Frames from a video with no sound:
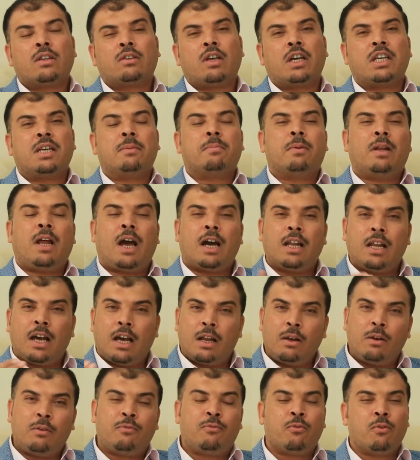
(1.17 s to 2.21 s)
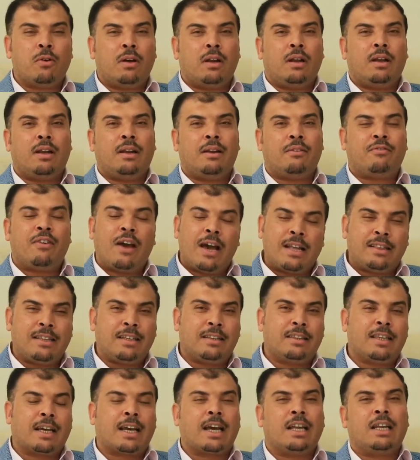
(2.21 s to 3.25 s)
طيب الحلقة اللي
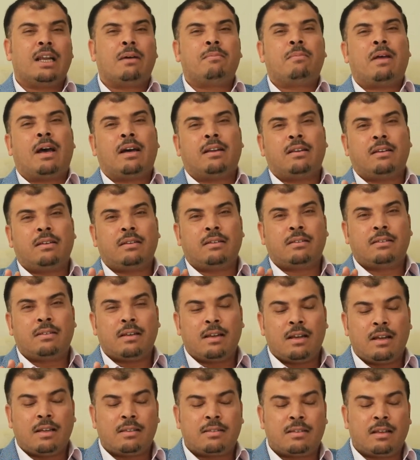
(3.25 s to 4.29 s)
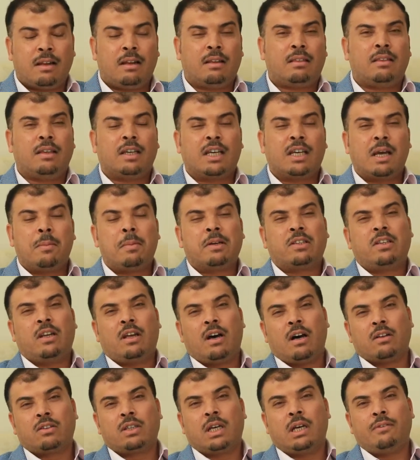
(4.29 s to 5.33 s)
فاتت تكلمنا عن ثلاث إجابات
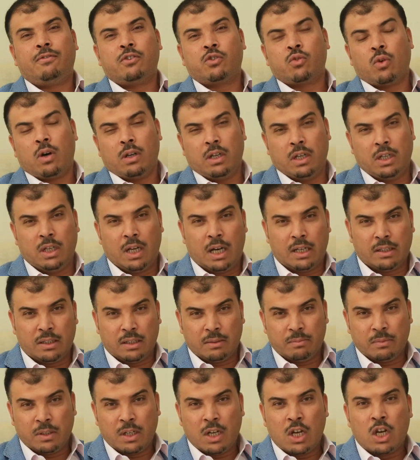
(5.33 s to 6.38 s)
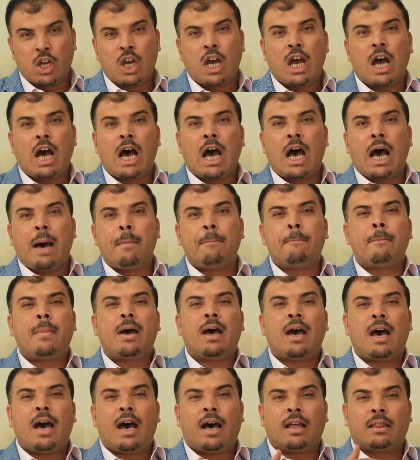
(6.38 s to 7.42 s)
الخاطئة في سؤال النهضة
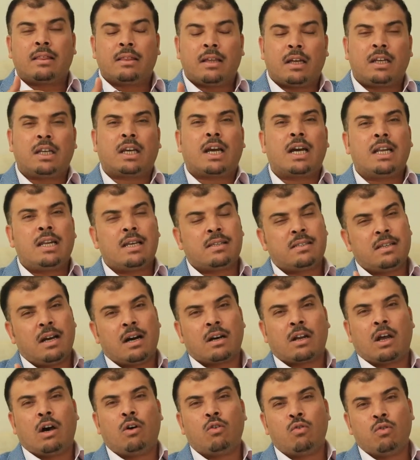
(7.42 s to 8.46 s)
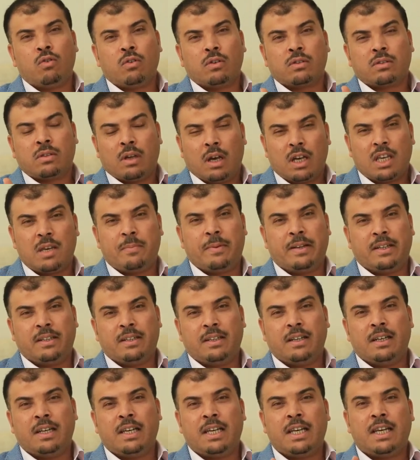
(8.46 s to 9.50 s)
أما الطريق الذي أراه صائبا
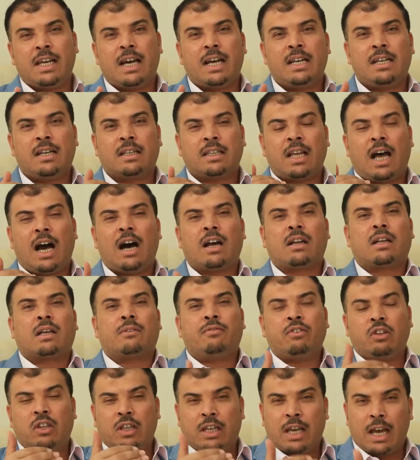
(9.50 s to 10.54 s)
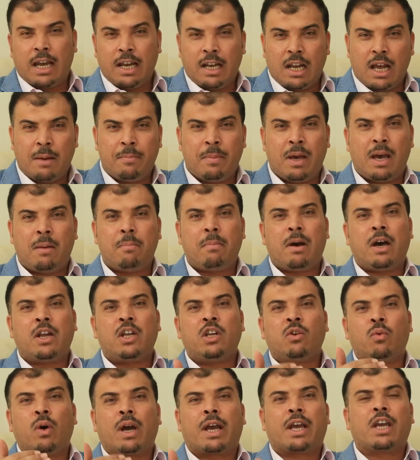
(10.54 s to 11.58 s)
لأن نتحرك في اتجاه الأمام أن
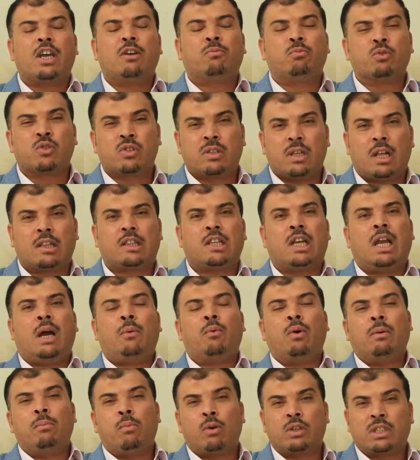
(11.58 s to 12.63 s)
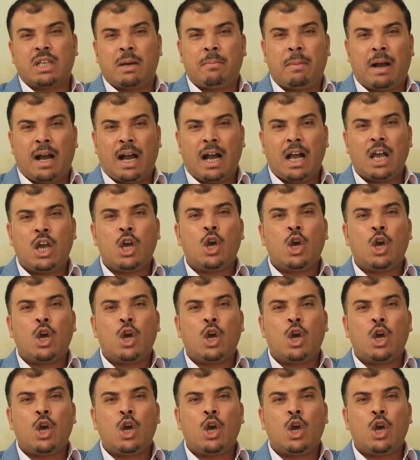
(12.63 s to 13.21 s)
نوجه بوصلتنا نحو المجتمع